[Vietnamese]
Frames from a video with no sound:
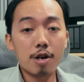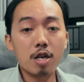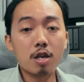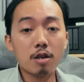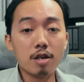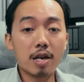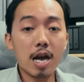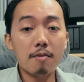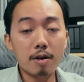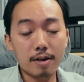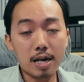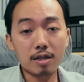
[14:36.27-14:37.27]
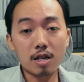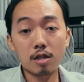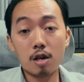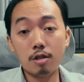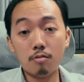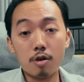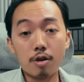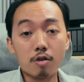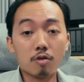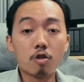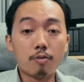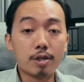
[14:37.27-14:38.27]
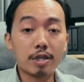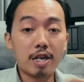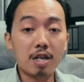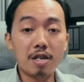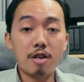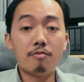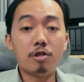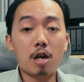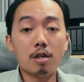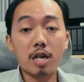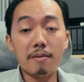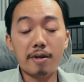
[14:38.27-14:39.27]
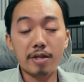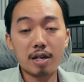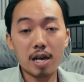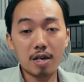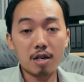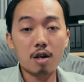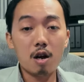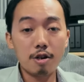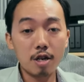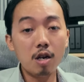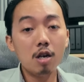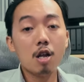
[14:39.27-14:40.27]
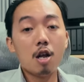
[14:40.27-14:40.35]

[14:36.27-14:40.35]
này cứ gì ca bài hát tại tôi trên mình YouTube chừng nữa là nhóm cho chạy để can này nó thiếu